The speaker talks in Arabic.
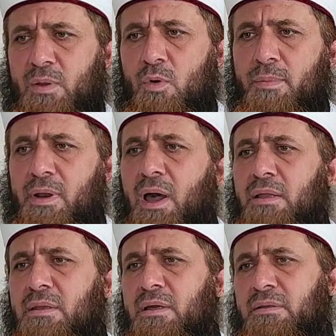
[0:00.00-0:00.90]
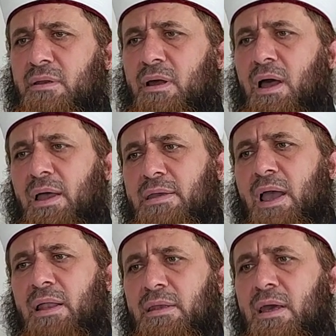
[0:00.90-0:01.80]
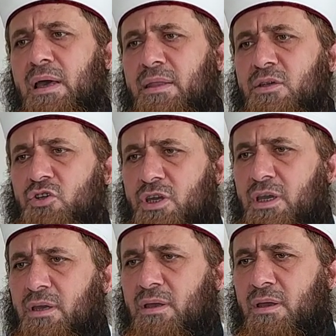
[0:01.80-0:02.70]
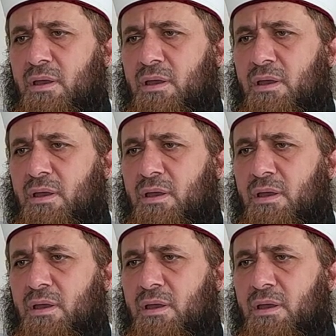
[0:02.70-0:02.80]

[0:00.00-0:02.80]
وبراءة الاختراع يعني هذا شيء